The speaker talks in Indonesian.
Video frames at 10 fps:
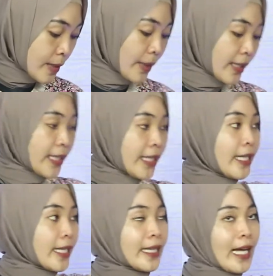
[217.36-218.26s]
Seperti
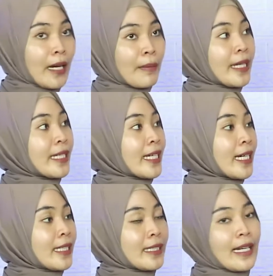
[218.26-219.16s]
ini, kita
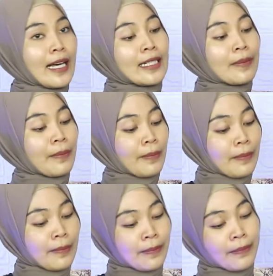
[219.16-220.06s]
kembalikan. Nah,
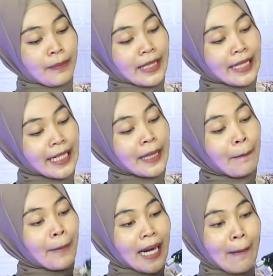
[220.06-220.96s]
seperti ini
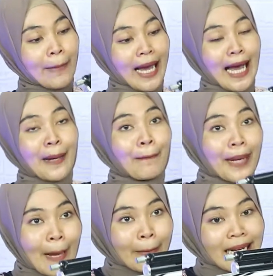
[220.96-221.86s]
penampakan
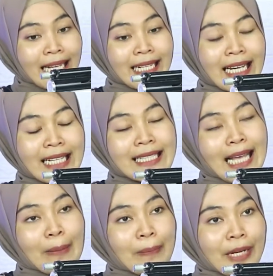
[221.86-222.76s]
penampilan dari
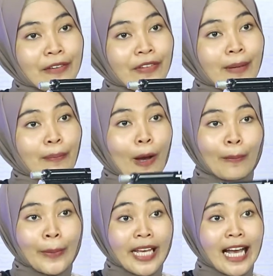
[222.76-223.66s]
subwoofer
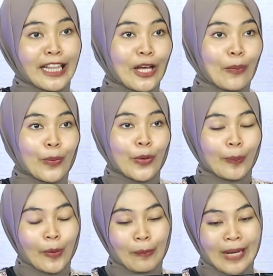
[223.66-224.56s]
pumping
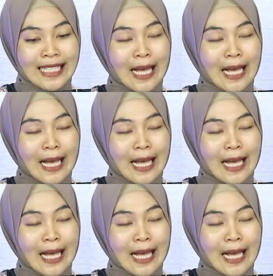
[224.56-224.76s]
ataupun pompa